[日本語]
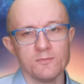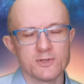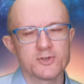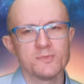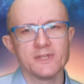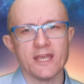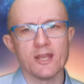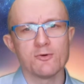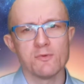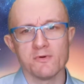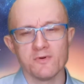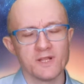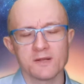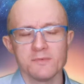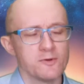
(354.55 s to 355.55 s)
もう全て英語
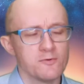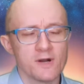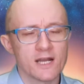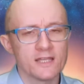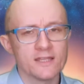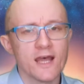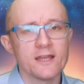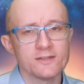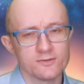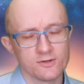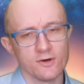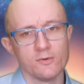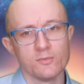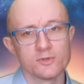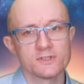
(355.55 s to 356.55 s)
もわかんないと
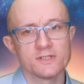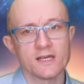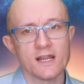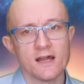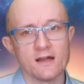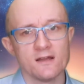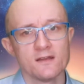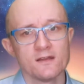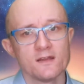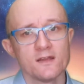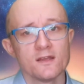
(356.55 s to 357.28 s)
か思ったら、